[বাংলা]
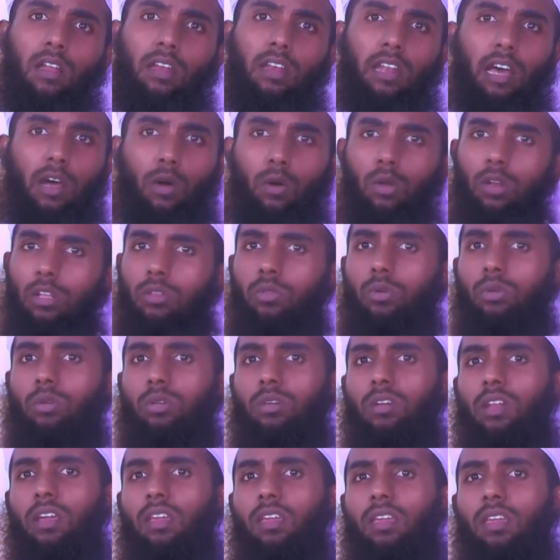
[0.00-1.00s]
না হলে দোষ
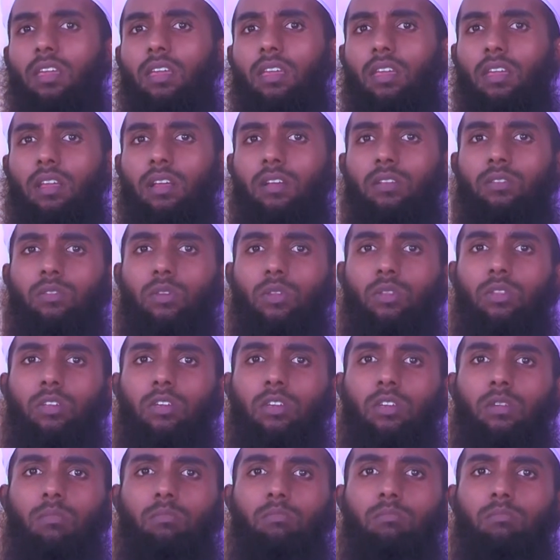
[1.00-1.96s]
নেই যদি